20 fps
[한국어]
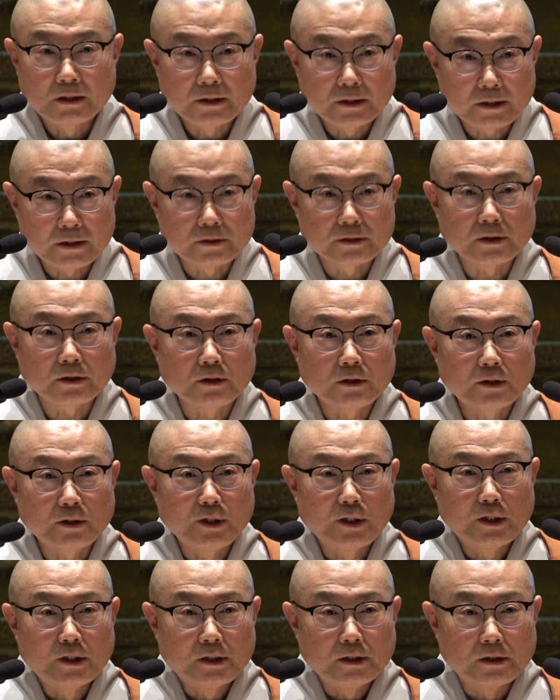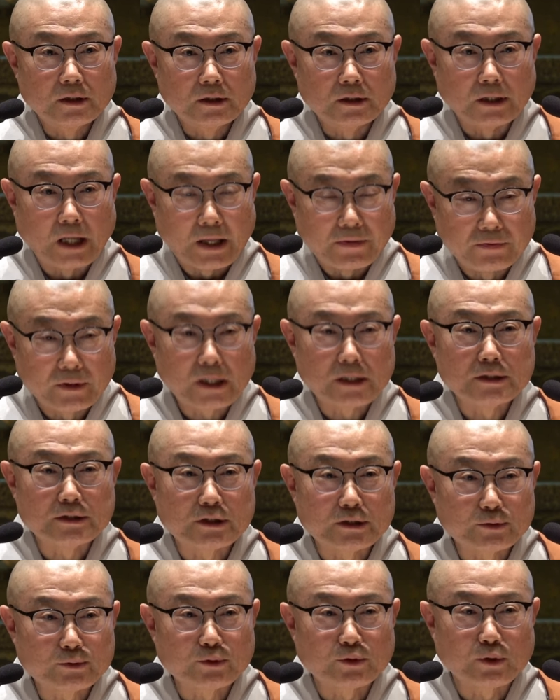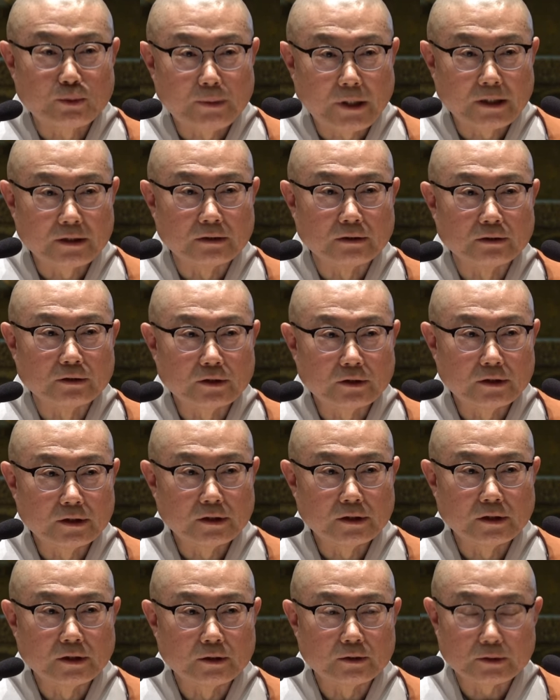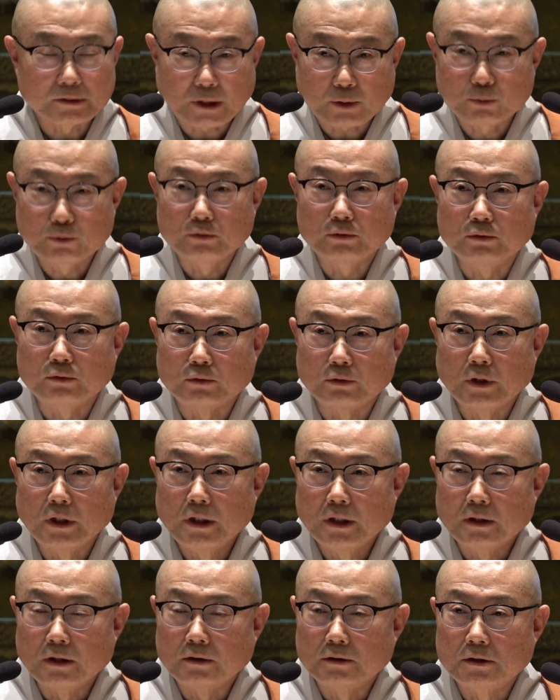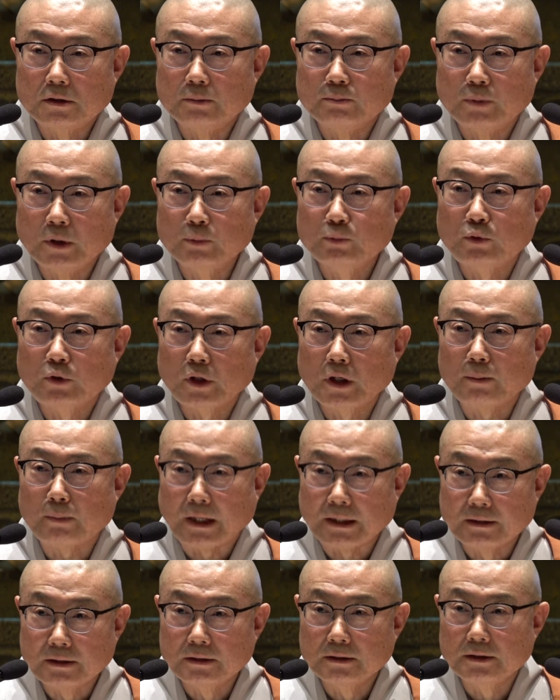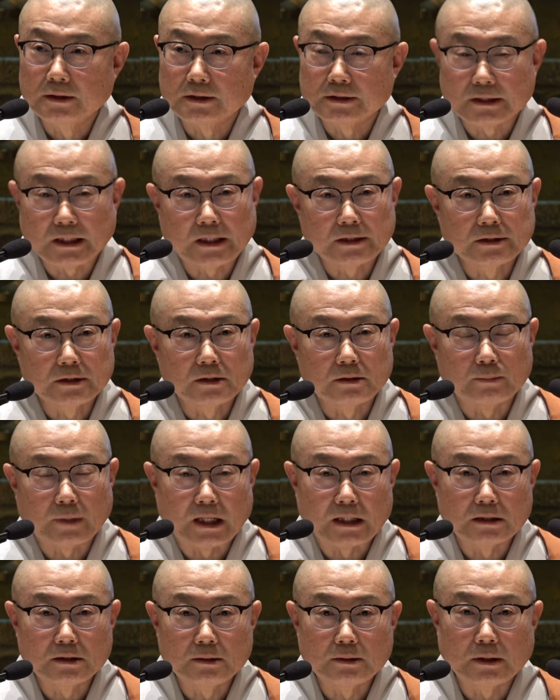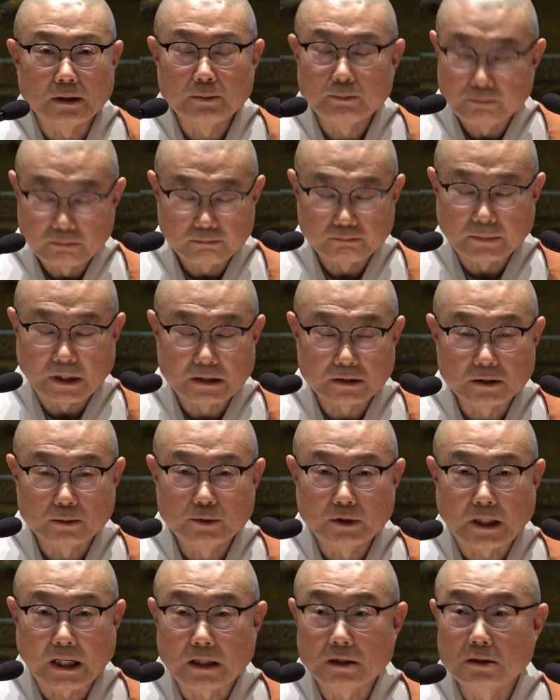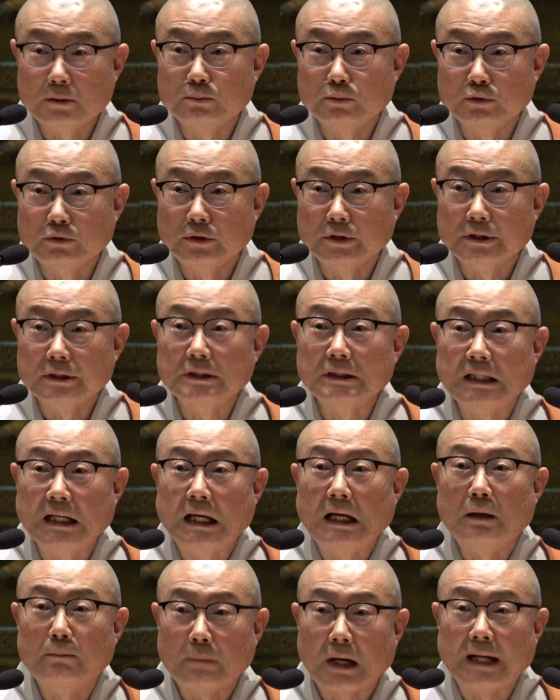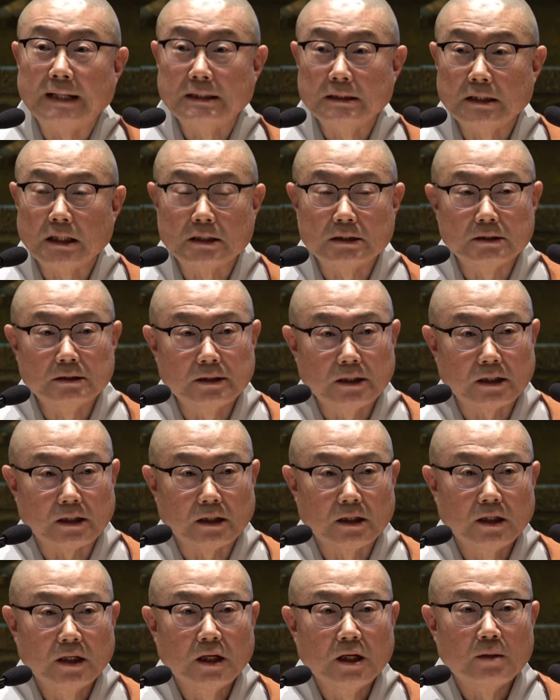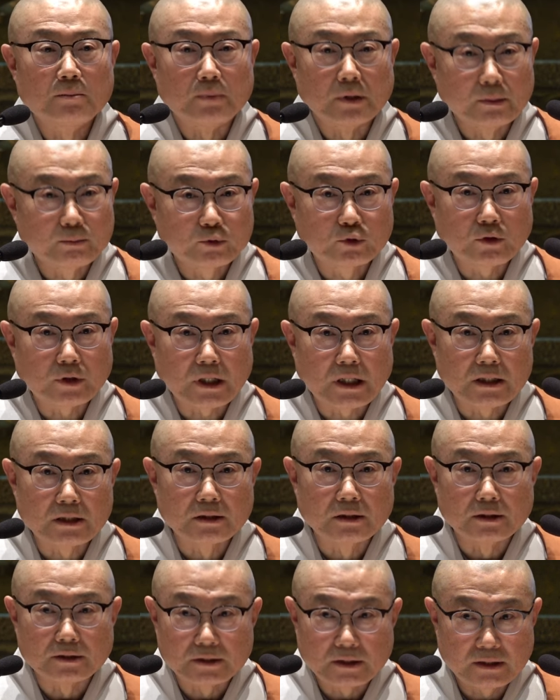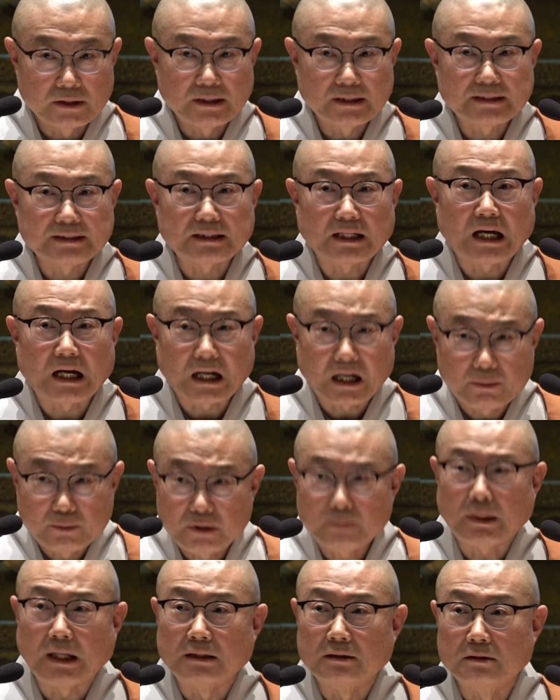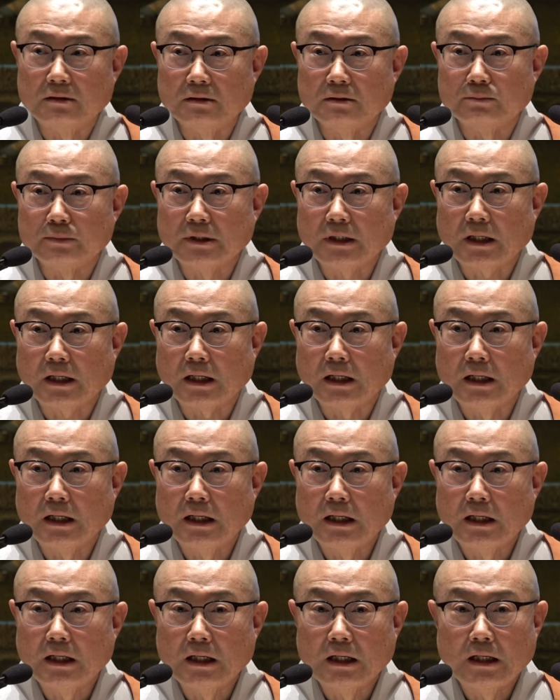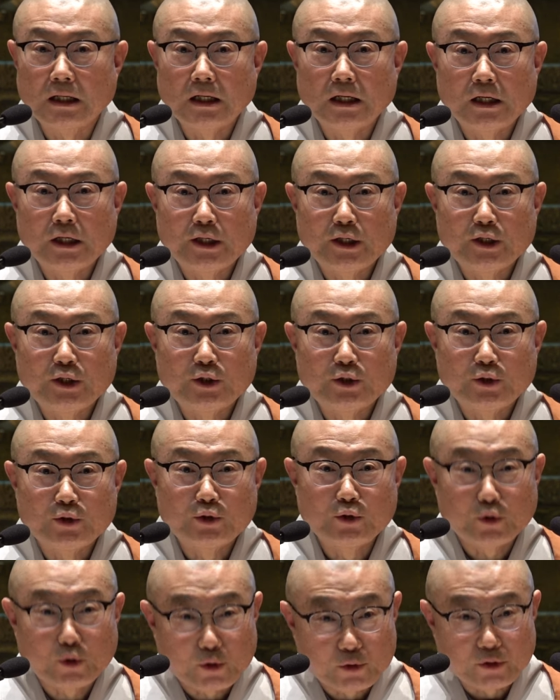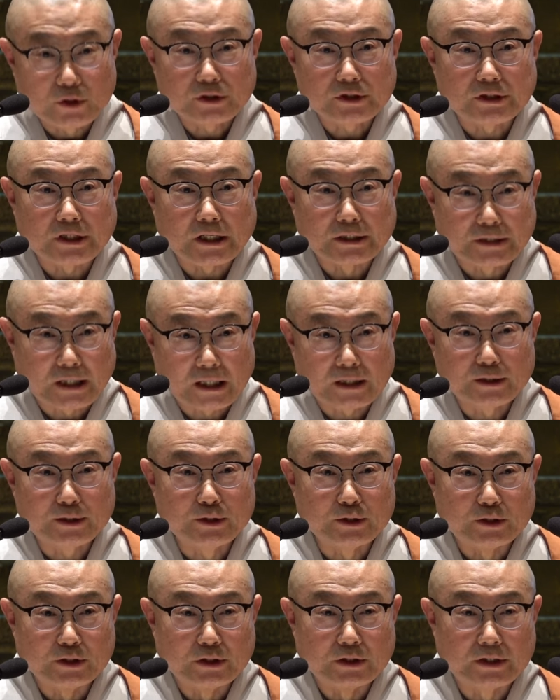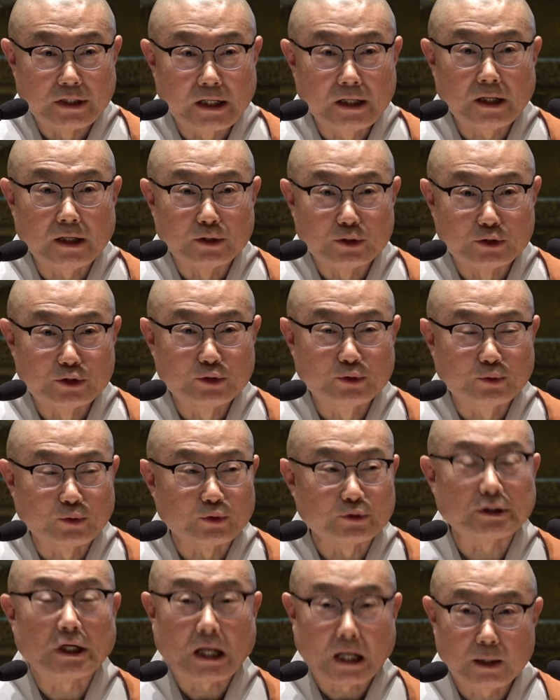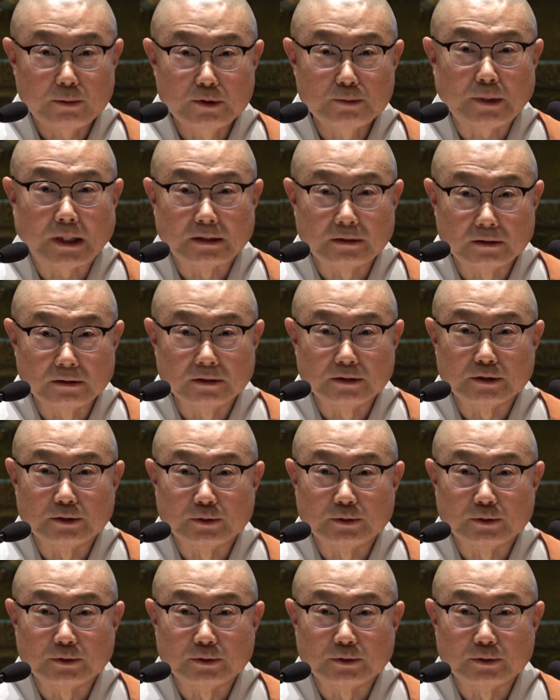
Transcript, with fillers: 그래서 이 옛날식으로만 이 자꾸 어떤 법도에 맞는 그 이야기를 많이 말씀을 하는 분들이 많이 계신데, 법도라는 것은 사람이 만든 겁니다. 유교적 제사의 의례나 의식도 사람이 만든